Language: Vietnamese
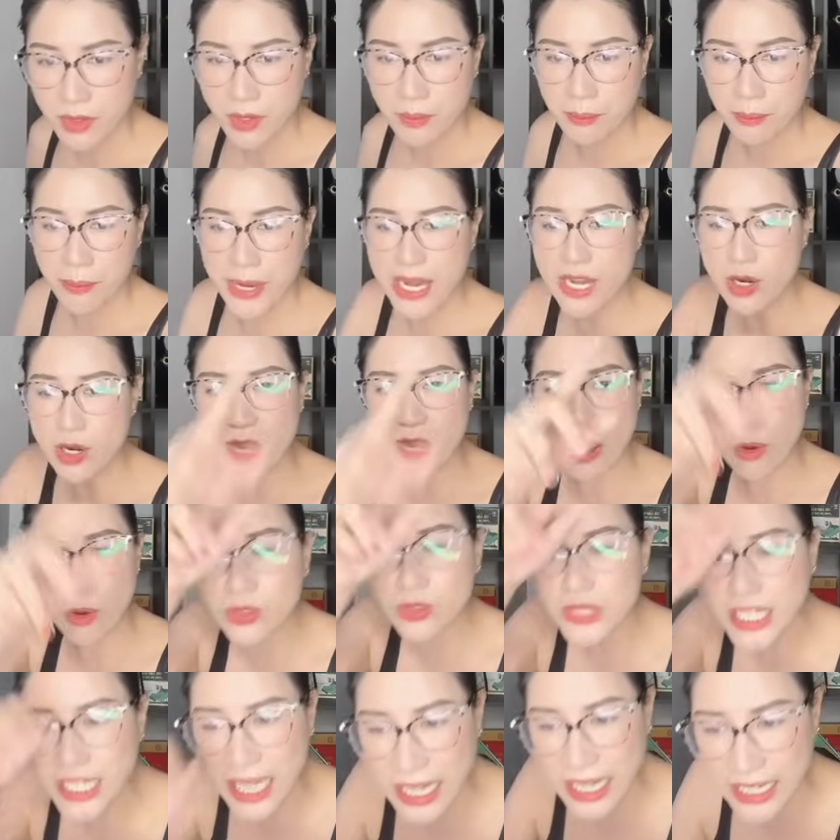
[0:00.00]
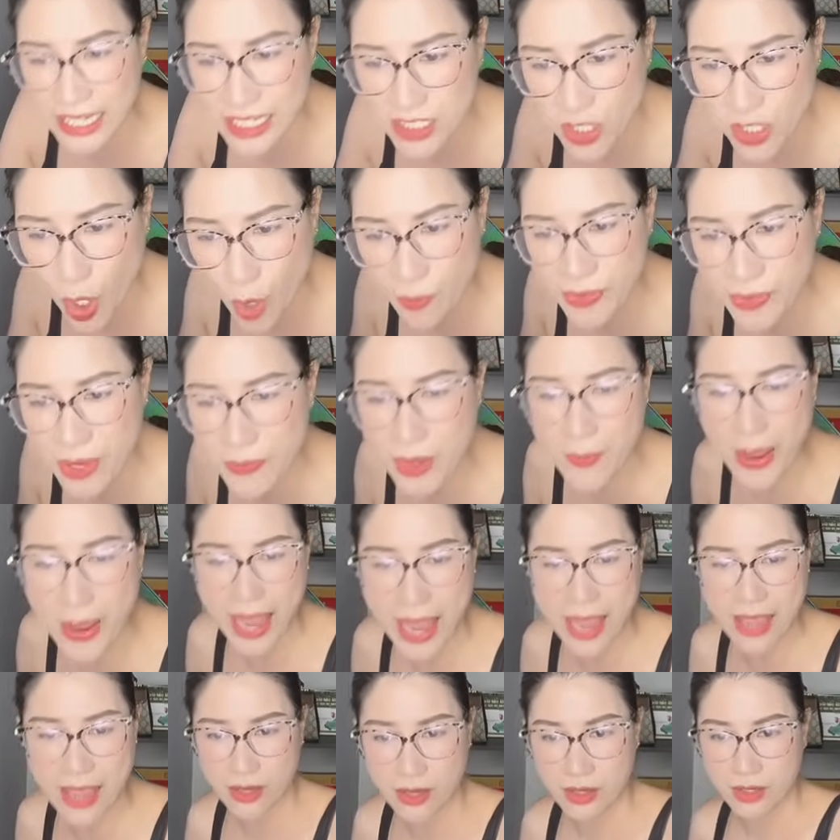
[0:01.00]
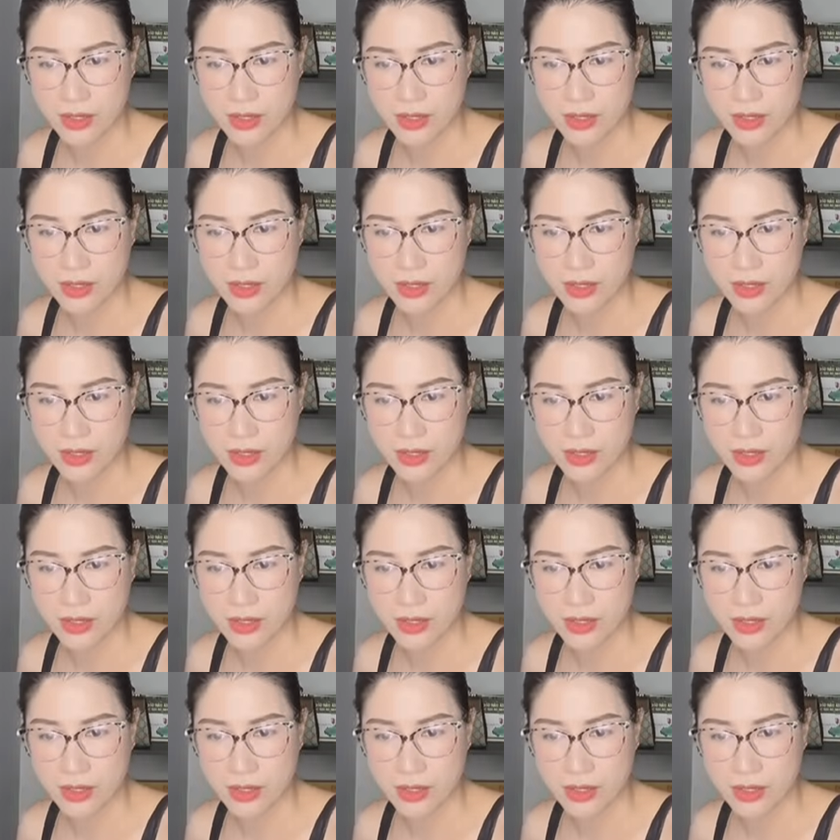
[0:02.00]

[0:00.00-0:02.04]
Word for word: Mỹ nó đéo có tình làng nghĩa xóm nha mấy bà